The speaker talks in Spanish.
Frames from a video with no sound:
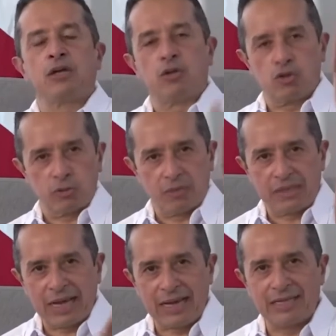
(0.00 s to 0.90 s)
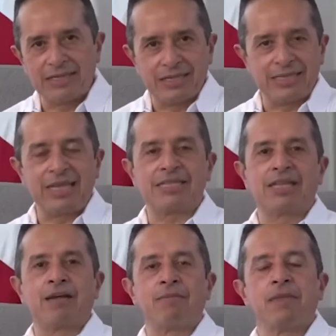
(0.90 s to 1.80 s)
los hospitales de
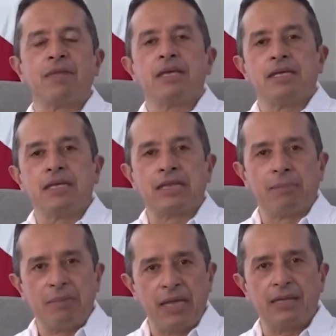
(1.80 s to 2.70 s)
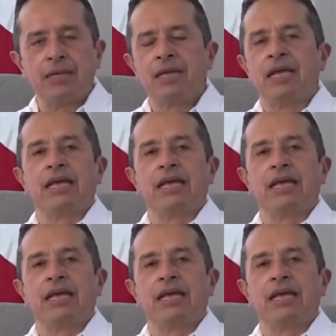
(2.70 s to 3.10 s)
CESA y también